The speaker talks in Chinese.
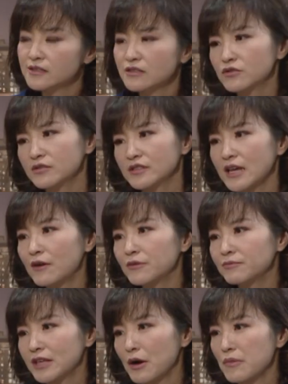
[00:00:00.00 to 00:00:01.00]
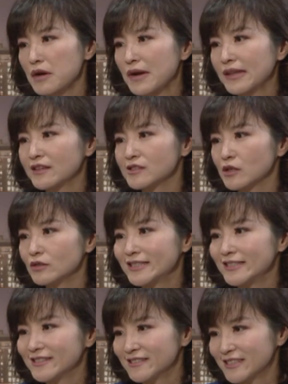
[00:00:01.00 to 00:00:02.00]
是就是要慢慢的收
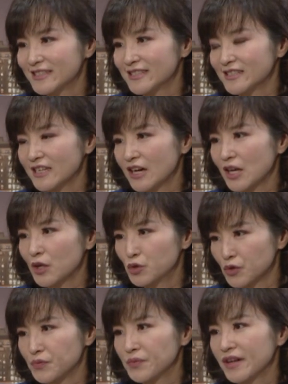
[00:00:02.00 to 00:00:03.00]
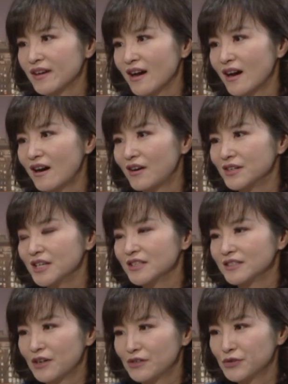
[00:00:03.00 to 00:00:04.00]
集这些资料，要准备好，
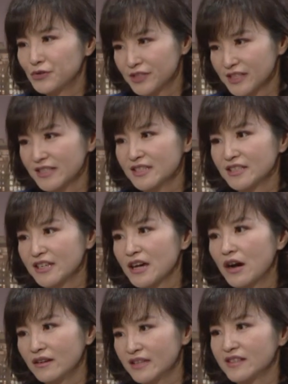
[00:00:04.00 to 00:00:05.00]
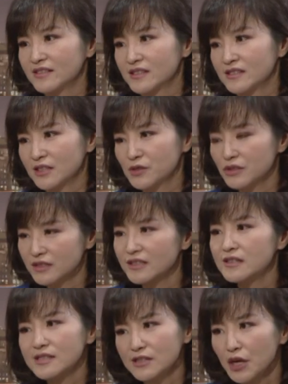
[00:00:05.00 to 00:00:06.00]
然后去申请也要一点时间，所以真
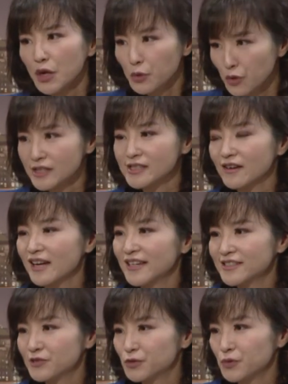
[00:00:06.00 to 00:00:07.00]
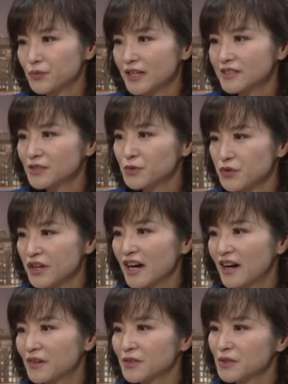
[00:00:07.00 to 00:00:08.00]
的是越早开始准备是越
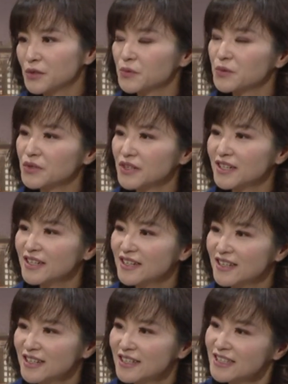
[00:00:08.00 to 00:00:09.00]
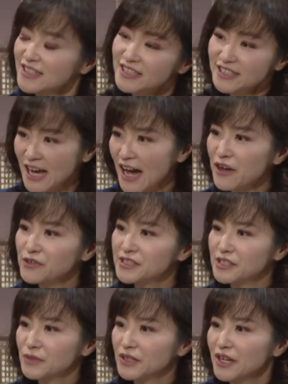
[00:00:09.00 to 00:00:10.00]
好的，是的，对不对？是的。那其他还有
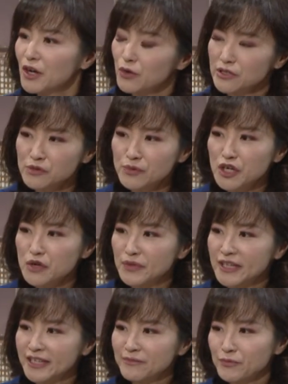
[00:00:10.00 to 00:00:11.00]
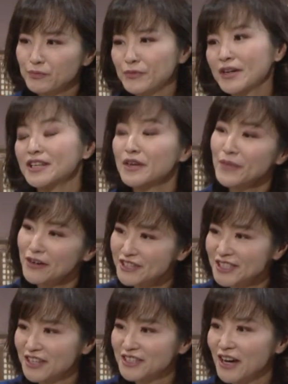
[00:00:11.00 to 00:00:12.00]
什么观众朋友们可能没有
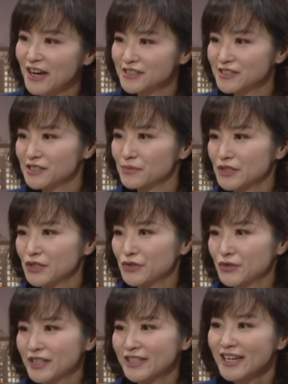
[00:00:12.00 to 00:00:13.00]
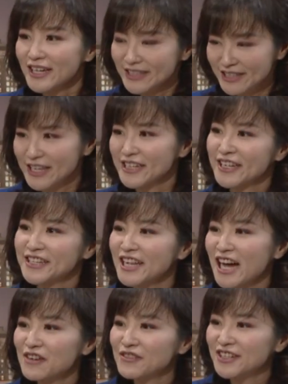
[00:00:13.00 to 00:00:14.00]
想到，还是什么你觉得叮咛
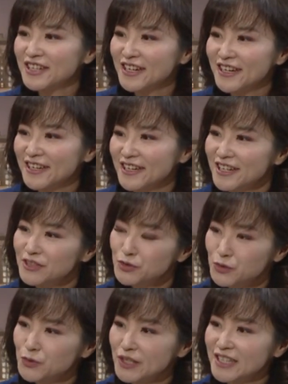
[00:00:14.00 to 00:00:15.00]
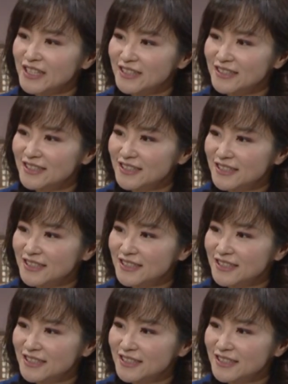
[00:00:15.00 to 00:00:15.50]
他们可以注意的？